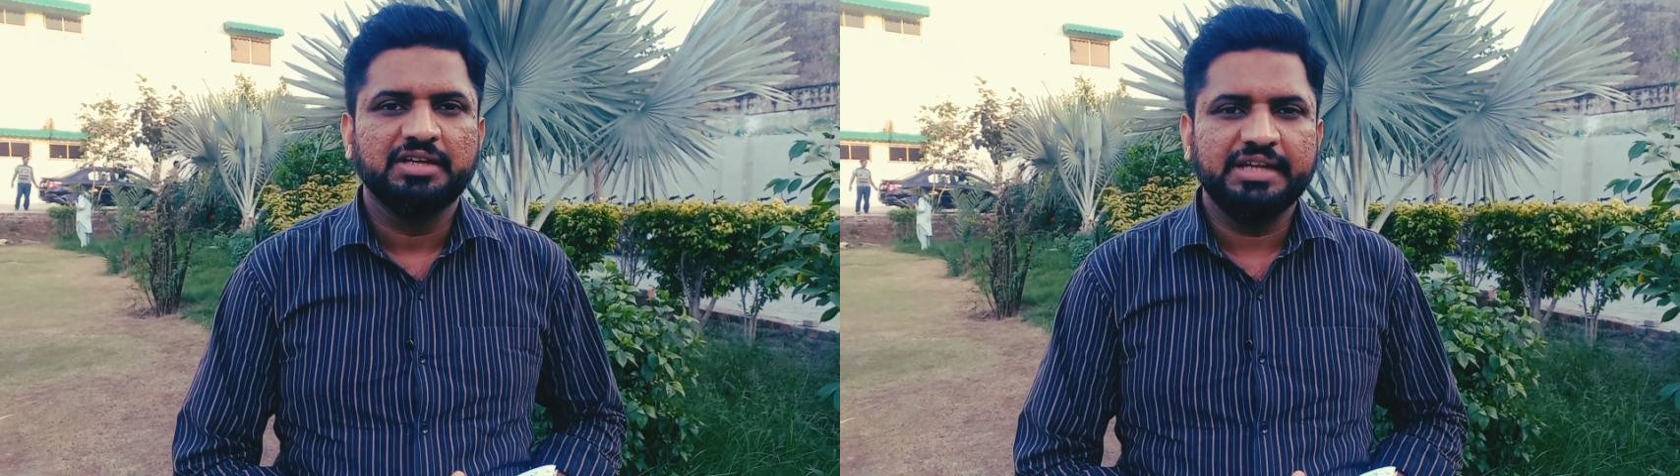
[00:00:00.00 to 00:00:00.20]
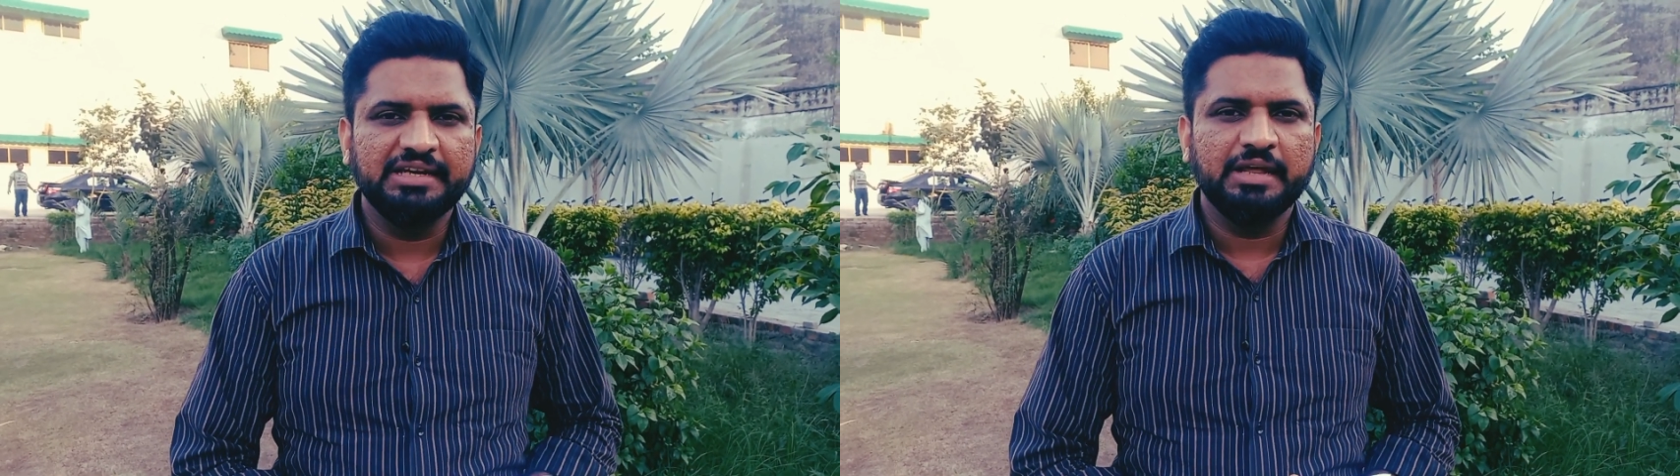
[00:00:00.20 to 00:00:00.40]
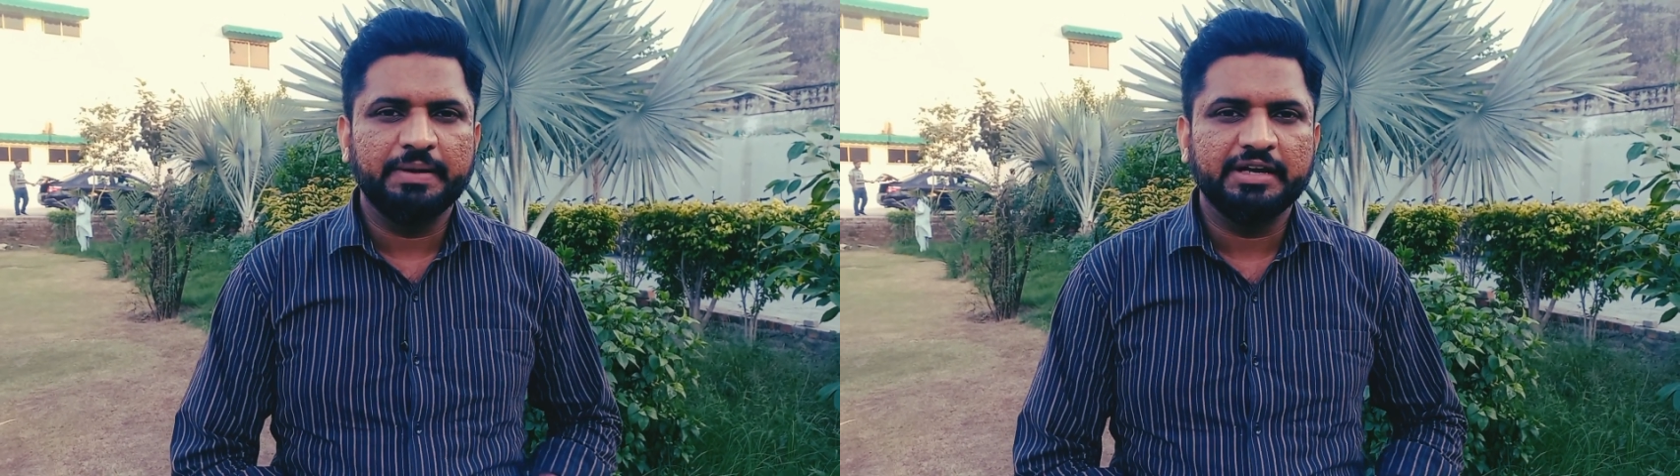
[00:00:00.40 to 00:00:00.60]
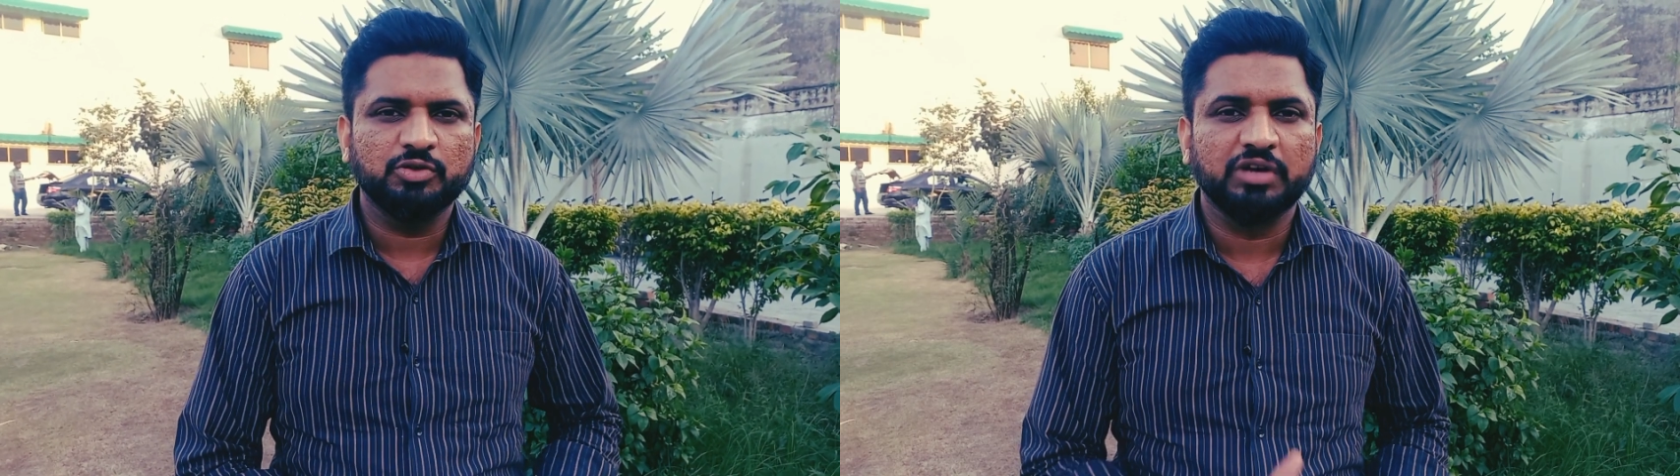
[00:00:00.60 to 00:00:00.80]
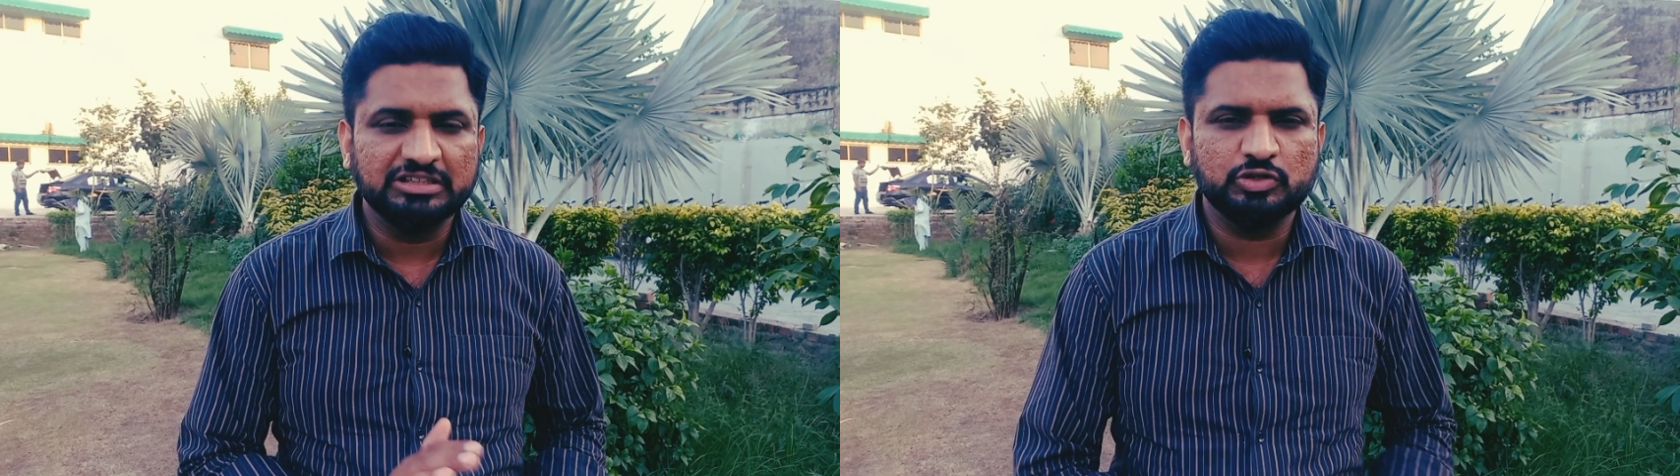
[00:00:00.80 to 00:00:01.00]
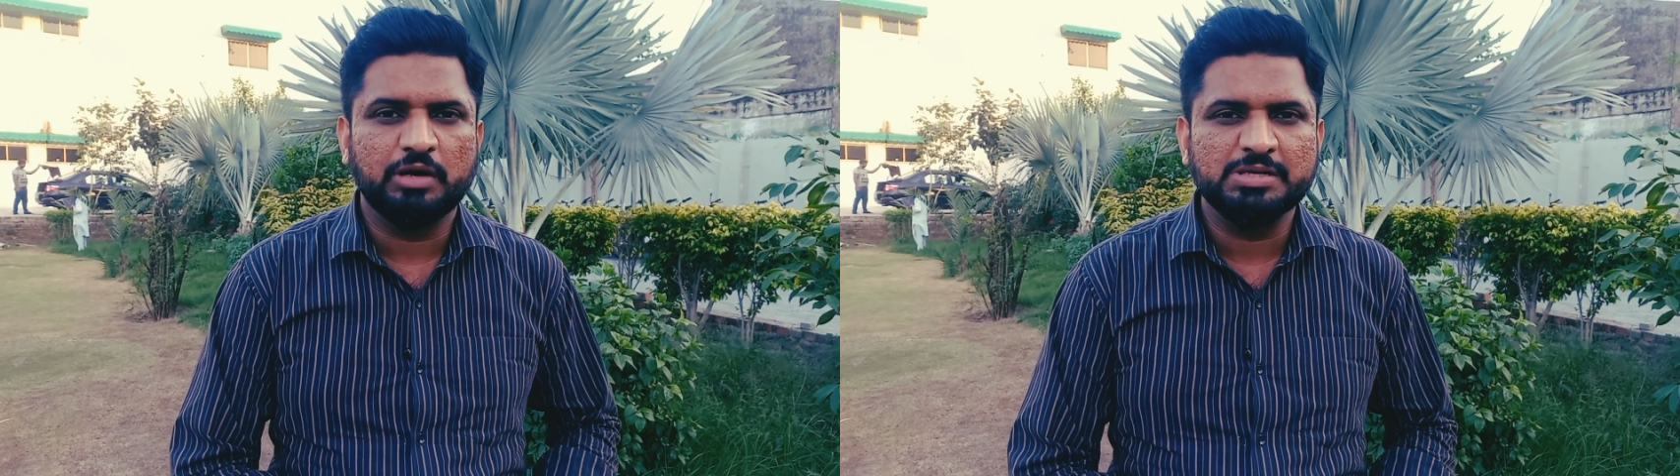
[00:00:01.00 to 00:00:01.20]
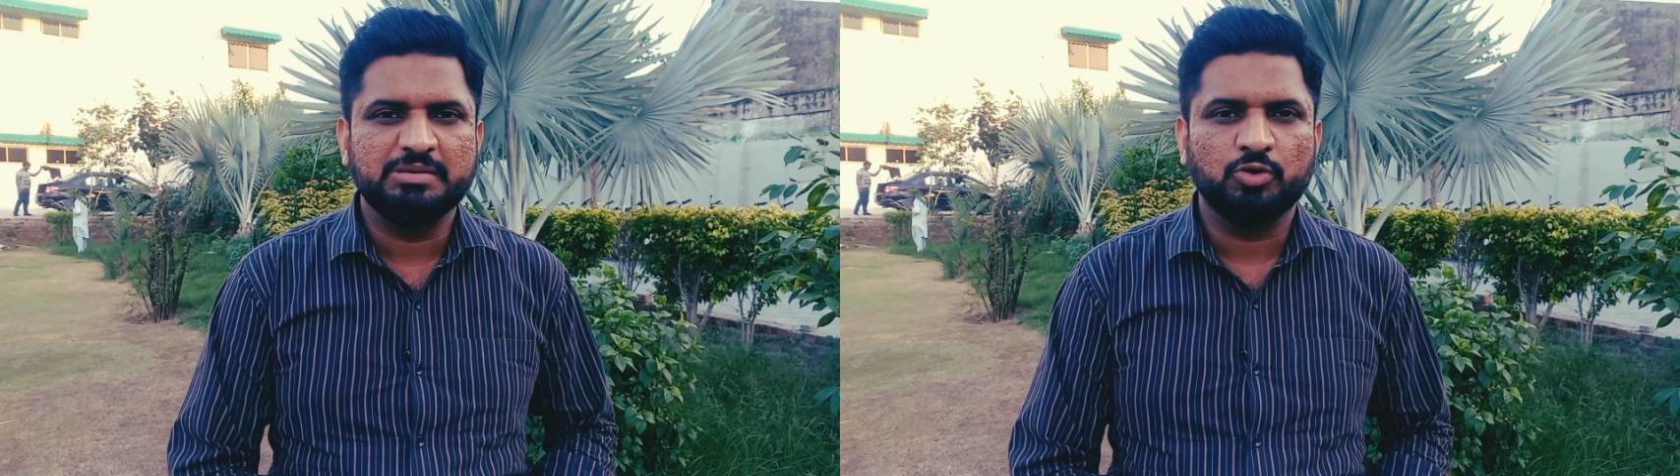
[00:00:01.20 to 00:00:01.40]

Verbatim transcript: नहीं ले पा रहे तो रन तो कम अज़